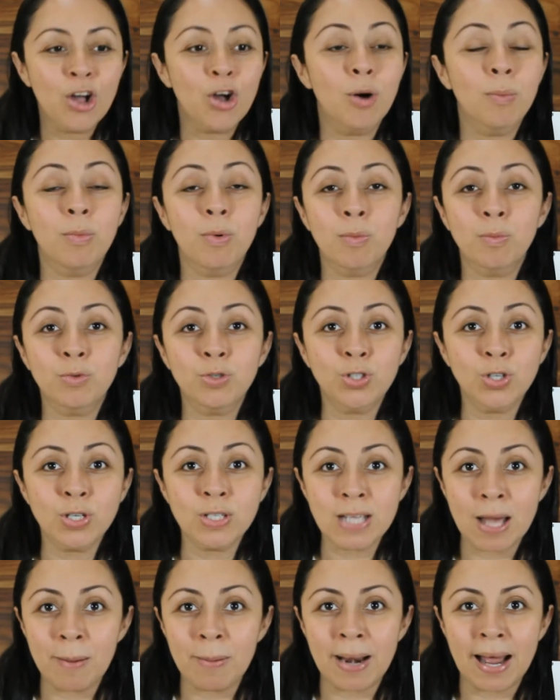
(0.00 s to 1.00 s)
Como
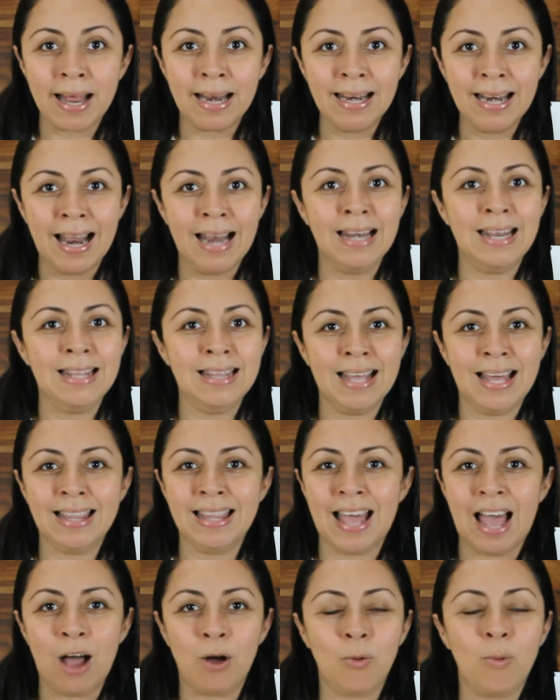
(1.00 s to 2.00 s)
muchos sabrán, la
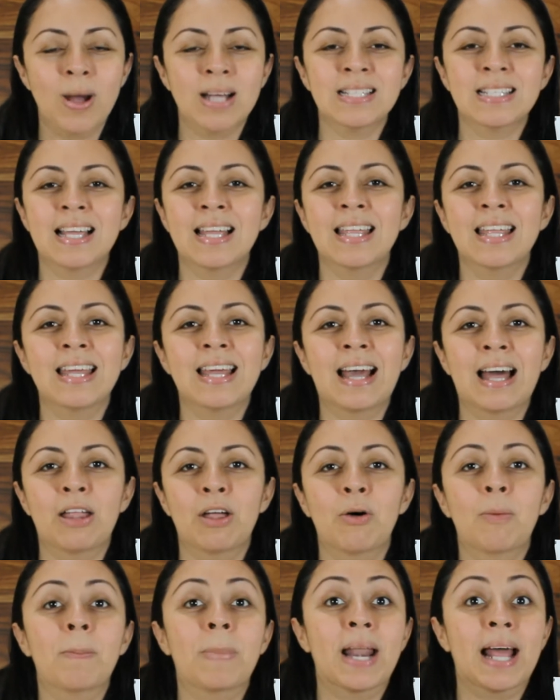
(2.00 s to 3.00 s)
línea de Aqua está
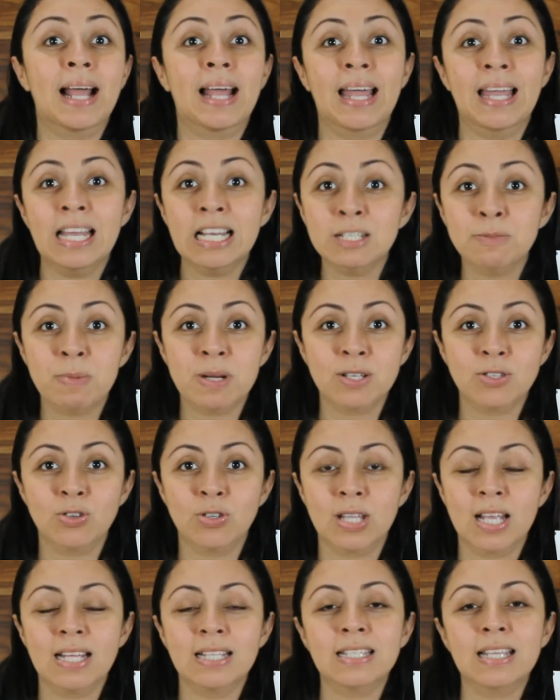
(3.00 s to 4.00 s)
dedicada para aquellas
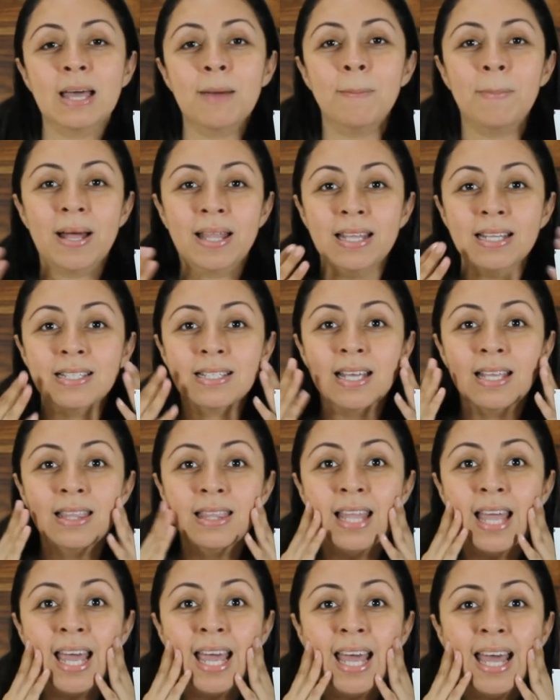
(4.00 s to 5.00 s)
personas que
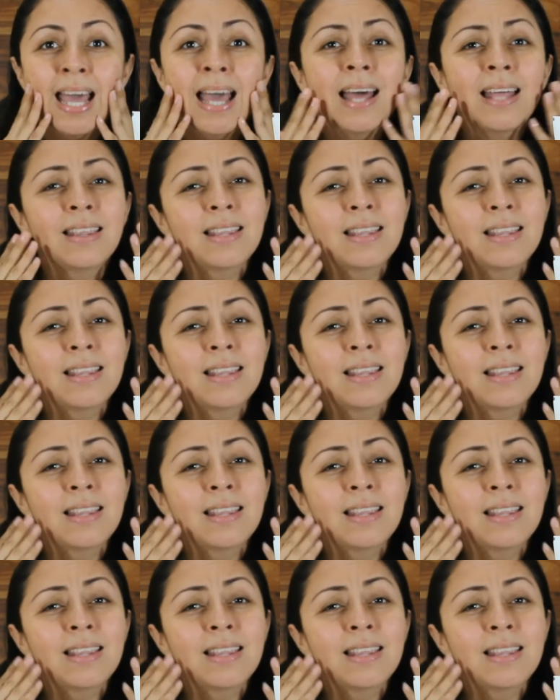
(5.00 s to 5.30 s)
padecen de